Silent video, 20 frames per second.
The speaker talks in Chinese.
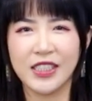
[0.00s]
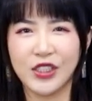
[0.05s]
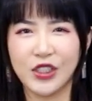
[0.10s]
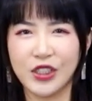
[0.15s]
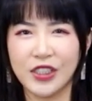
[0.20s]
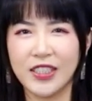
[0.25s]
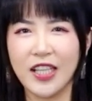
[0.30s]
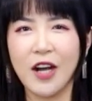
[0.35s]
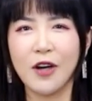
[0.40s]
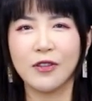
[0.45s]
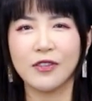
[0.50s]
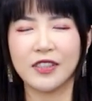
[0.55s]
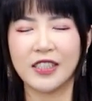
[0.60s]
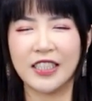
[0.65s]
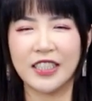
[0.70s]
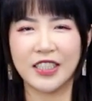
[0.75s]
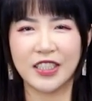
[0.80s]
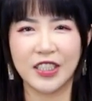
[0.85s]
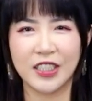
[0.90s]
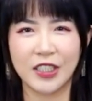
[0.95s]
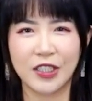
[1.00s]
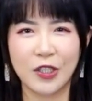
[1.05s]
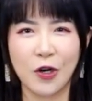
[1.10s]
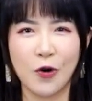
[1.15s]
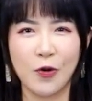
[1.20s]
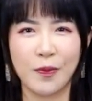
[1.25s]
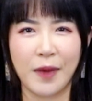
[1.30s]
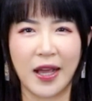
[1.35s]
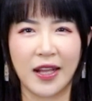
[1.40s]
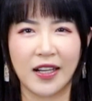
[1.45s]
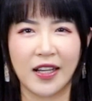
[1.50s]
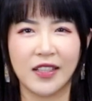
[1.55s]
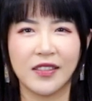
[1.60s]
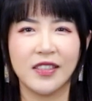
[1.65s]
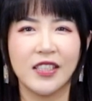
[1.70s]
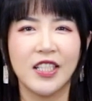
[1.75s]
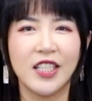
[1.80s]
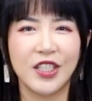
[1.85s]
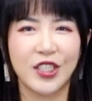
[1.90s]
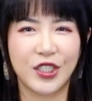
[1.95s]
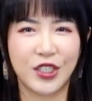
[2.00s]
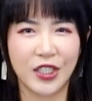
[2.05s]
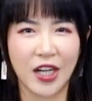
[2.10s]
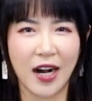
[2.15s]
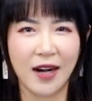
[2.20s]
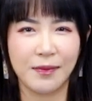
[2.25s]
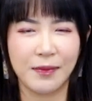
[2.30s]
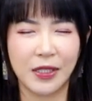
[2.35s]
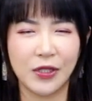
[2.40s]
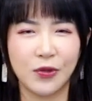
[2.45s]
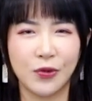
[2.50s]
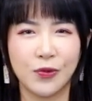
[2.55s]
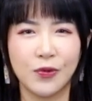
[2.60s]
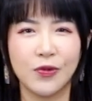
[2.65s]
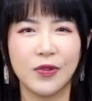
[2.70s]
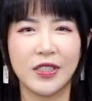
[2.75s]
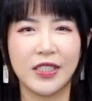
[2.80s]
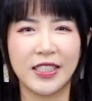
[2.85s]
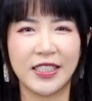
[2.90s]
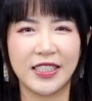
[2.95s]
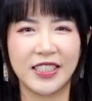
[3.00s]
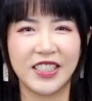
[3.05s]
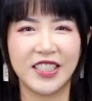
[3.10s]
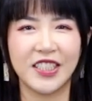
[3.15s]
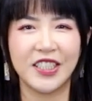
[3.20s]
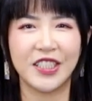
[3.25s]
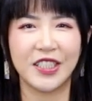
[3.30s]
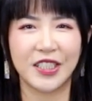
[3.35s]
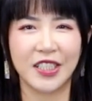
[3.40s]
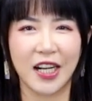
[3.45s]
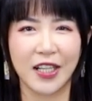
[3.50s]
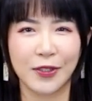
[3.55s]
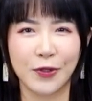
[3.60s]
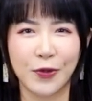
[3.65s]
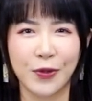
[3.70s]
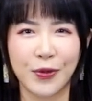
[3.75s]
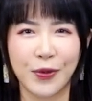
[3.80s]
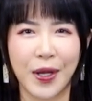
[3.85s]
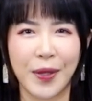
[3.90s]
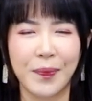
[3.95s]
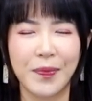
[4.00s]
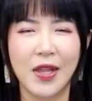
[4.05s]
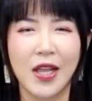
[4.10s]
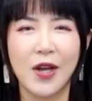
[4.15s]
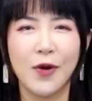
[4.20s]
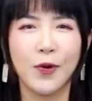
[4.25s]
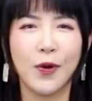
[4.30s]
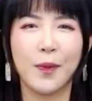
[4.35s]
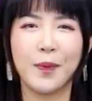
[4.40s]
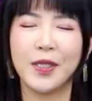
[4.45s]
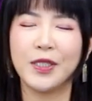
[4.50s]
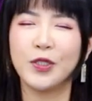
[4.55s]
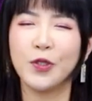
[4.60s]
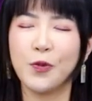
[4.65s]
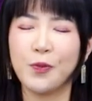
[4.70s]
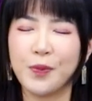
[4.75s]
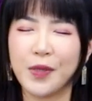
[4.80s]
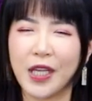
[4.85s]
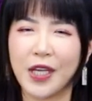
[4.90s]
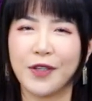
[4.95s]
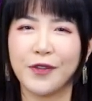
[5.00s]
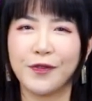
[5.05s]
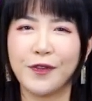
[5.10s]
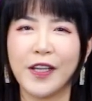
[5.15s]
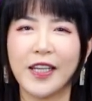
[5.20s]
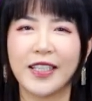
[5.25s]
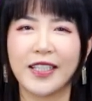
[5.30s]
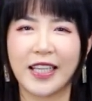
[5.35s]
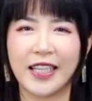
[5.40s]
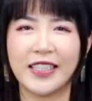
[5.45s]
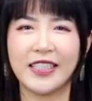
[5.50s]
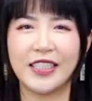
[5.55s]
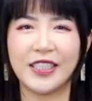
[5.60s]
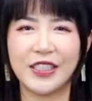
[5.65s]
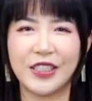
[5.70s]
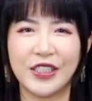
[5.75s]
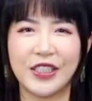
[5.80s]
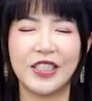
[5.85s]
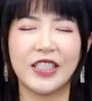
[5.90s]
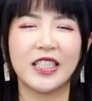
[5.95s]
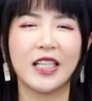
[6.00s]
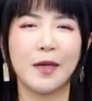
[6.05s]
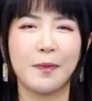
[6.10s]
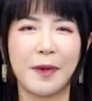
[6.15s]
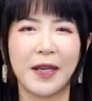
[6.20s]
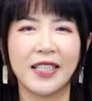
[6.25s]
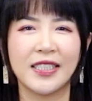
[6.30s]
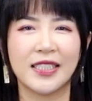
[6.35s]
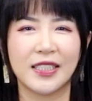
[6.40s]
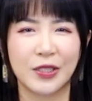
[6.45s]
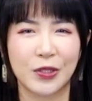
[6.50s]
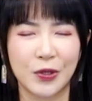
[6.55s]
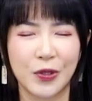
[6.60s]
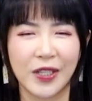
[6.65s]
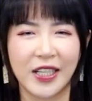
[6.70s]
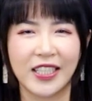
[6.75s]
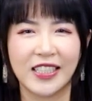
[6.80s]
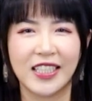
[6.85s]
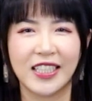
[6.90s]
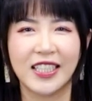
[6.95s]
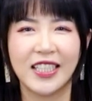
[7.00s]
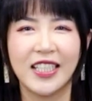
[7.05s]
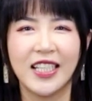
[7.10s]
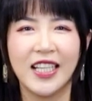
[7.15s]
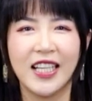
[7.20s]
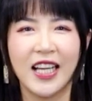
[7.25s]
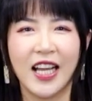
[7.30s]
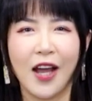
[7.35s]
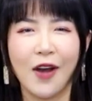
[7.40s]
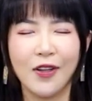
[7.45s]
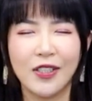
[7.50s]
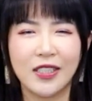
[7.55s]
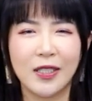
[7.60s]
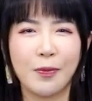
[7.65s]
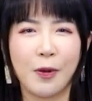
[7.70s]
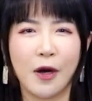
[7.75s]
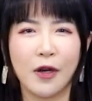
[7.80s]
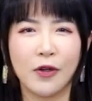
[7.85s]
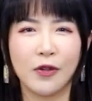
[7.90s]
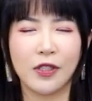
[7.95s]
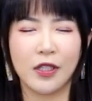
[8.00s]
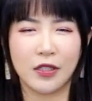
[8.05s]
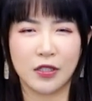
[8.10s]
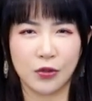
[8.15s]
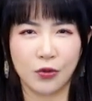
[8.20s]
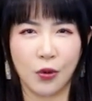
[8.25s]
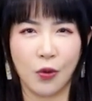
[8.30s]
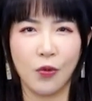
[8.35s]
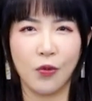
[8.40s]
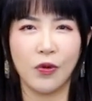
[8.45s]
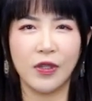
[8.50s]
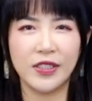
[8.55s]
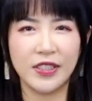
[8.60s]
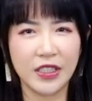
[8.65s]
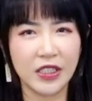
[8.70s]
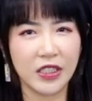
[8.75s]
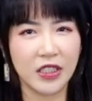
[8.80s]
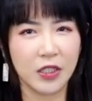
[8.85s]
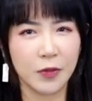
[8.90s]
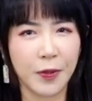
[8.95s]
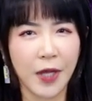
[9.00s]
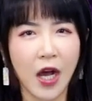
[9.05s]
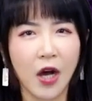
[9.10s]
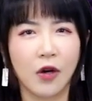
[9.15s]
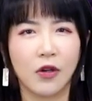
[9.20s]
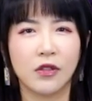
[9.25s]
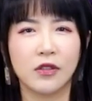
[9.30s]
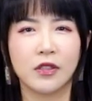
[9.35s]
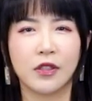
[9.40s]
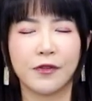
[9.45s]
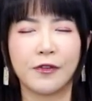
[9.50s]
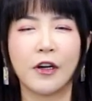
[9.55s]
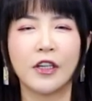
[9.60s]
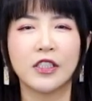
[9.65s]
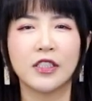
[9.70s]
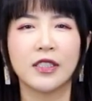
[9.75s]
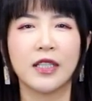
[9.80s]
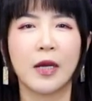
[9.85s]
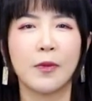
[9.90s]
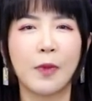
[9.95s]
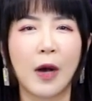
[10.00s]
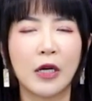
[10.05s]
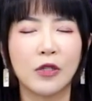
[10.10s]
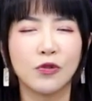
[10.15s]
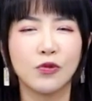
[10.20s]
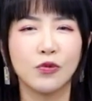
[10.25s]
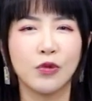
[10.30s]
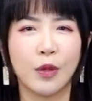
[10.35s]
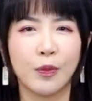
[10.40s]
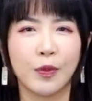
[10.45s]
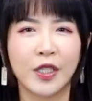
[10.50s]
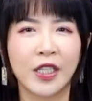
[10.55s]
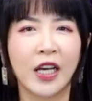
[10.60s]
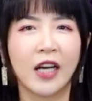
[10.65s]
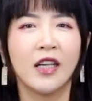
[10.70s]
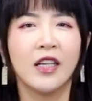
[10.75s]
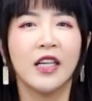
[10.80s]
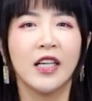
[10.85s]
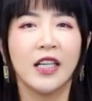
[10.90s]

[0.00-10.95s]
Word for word: 只要你是购买了十二门徒以及以上的会员，我们就免费给你寄一个杯子送给你。还有一些朋友呢是通过寄支票的方式来帮助我们的，